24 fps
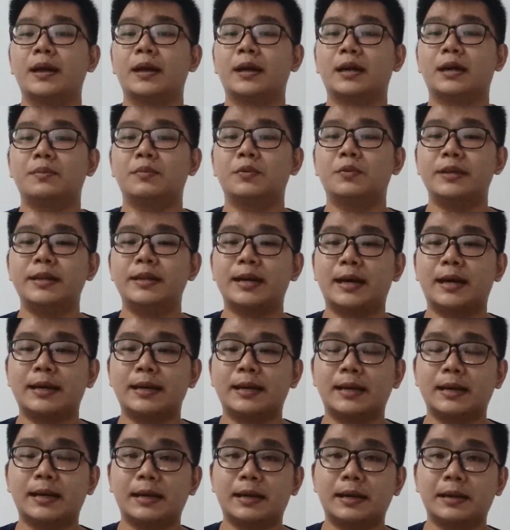kemudian
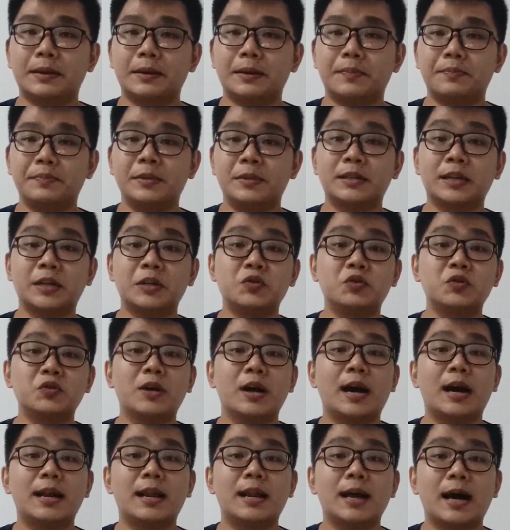uh, bisa
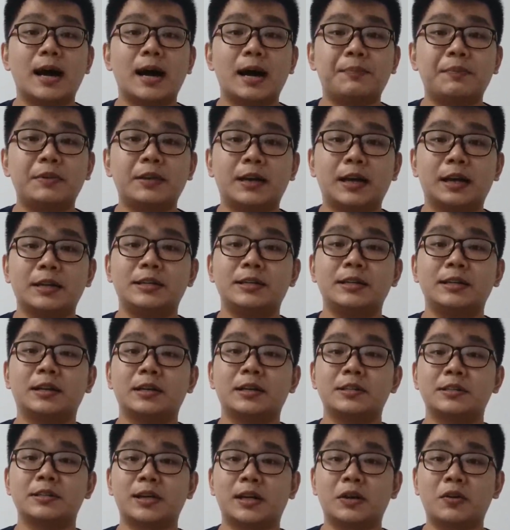juga ada aplikasi
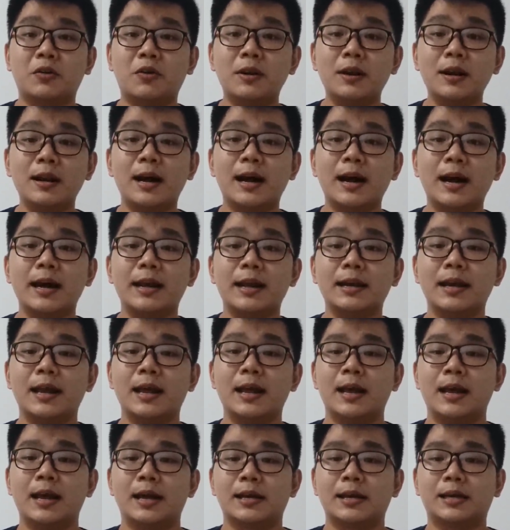kencan online,
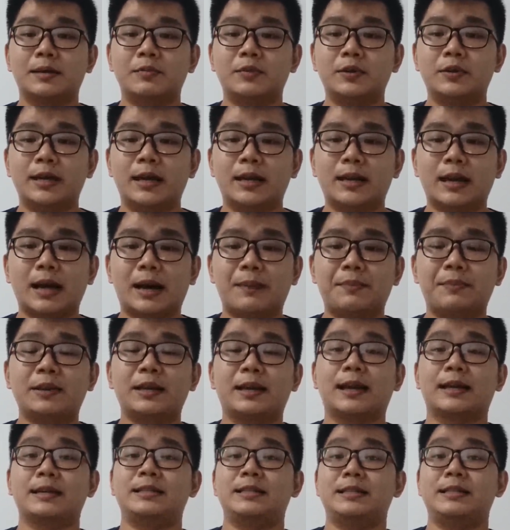kemudian
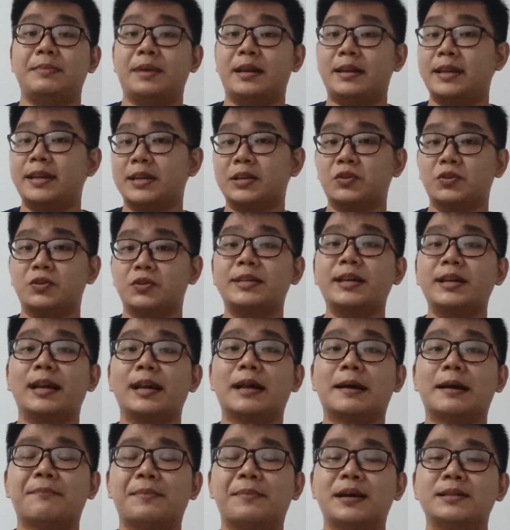aplikasi media sosial
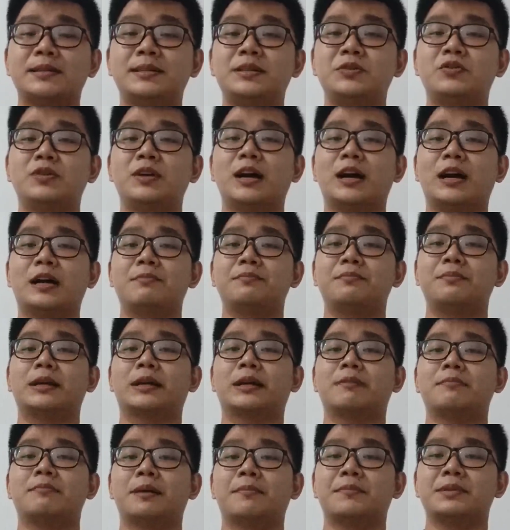yang pasti juga akan
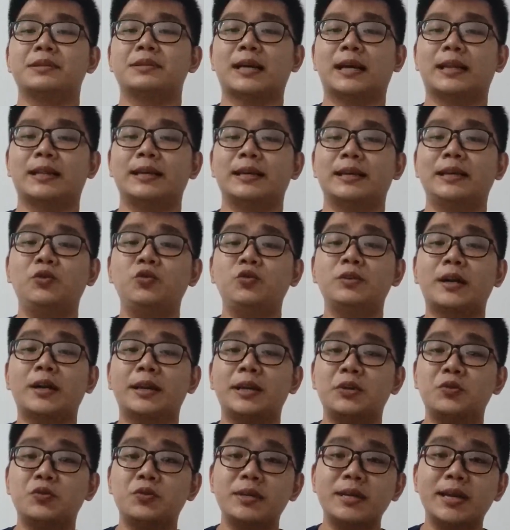berkembang pesat. Itu
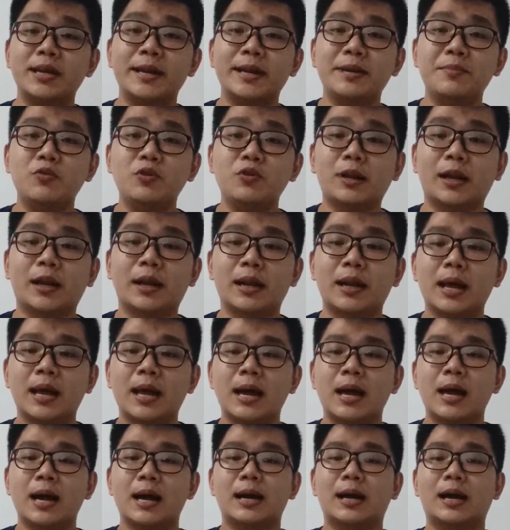dari dunia hiburan.
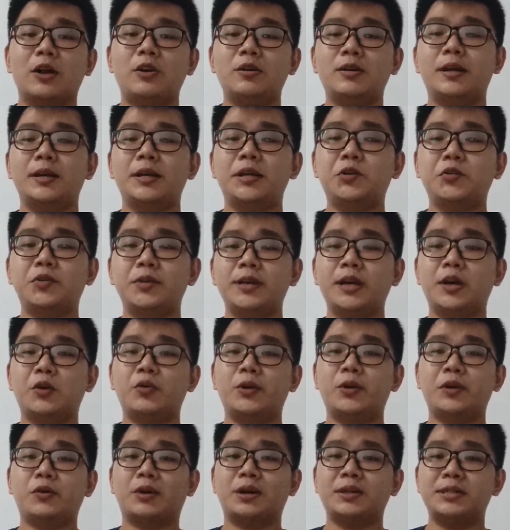Kalau dari dunia
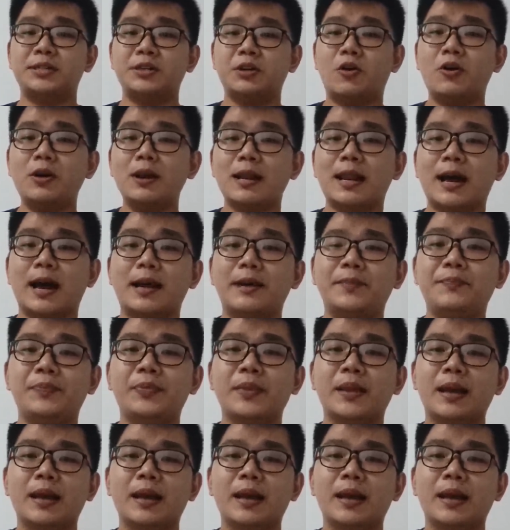edukasi online,